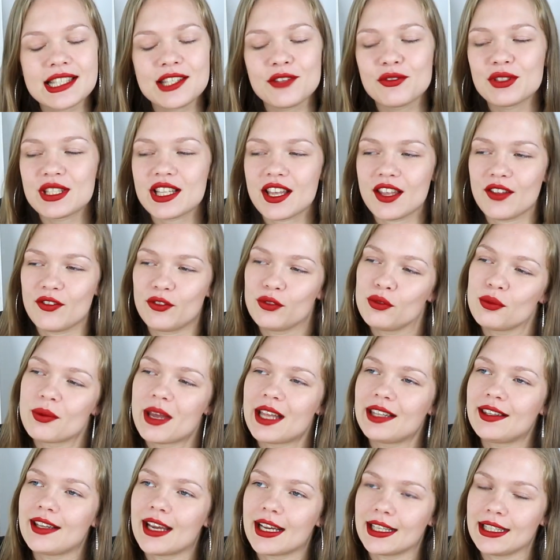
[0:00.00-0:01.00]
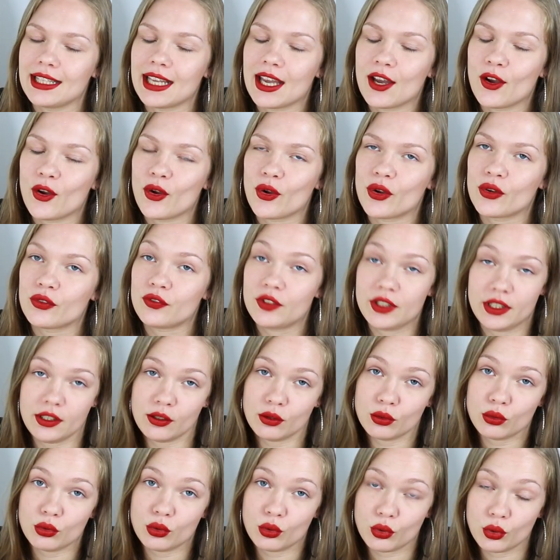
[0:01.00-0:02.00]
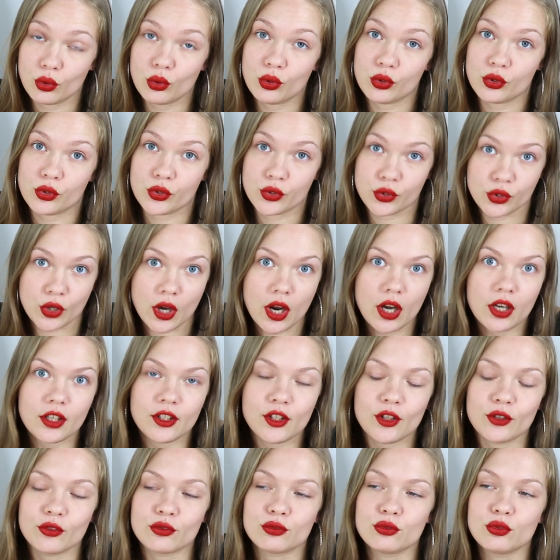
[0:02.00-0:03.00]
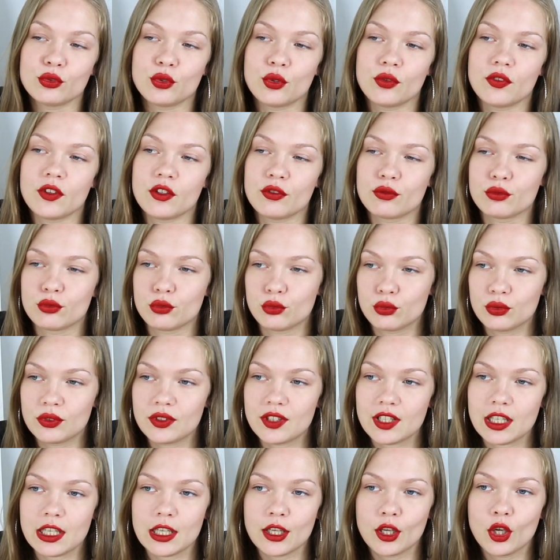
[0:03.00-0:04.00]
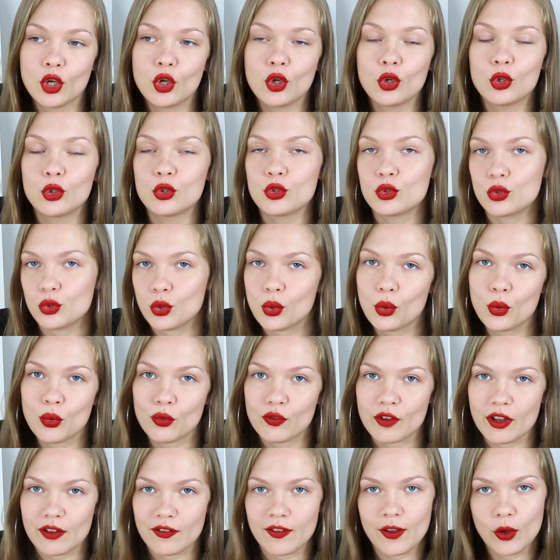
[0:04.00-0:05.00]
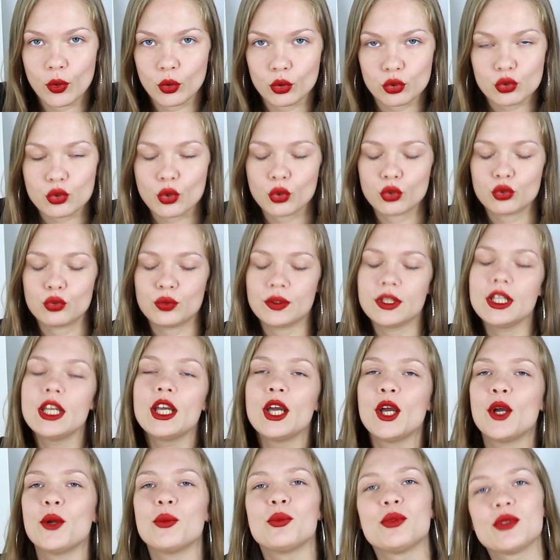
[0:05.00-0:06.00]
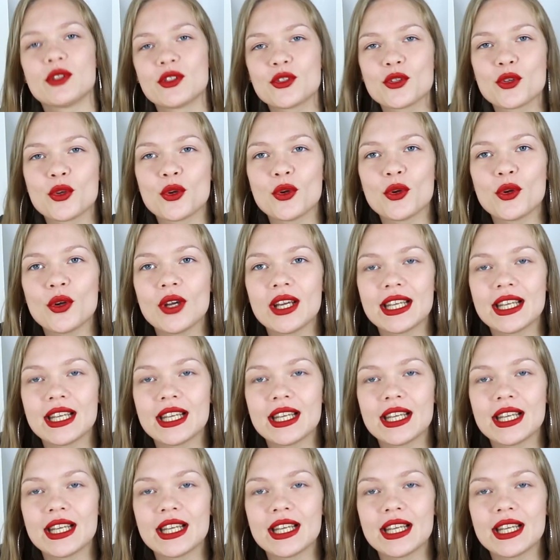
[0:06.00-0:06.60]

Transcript: Si vous avez vu ma dernière euh, vidéo All Sold, vous devez vous douter ce qu'on va faire aujourd'hui puisque